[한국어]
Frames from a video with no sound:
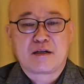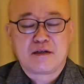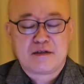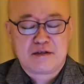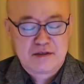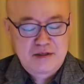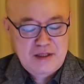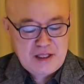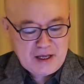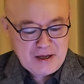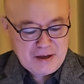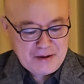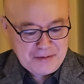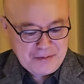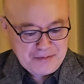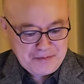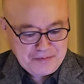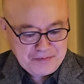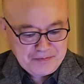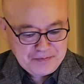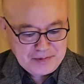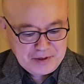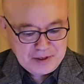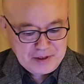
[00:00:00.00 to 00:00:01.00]
그런데
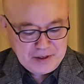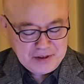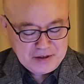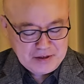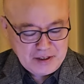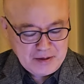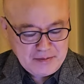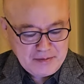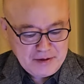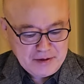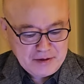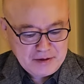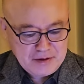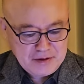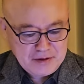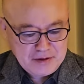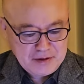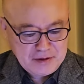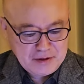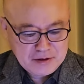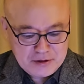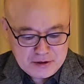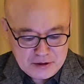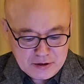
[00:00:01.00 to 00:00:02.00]
이재명은
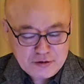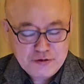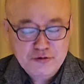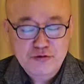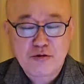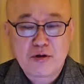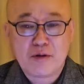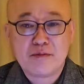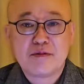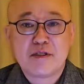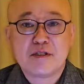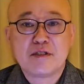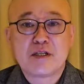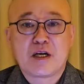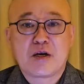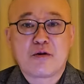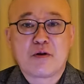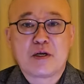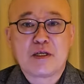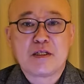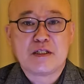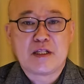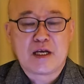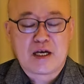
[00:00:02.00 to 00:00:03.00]
어쩔 수가 없는
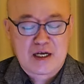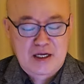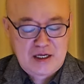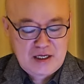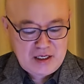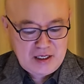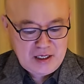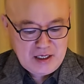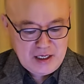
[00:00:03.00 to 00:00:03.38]
상황이다.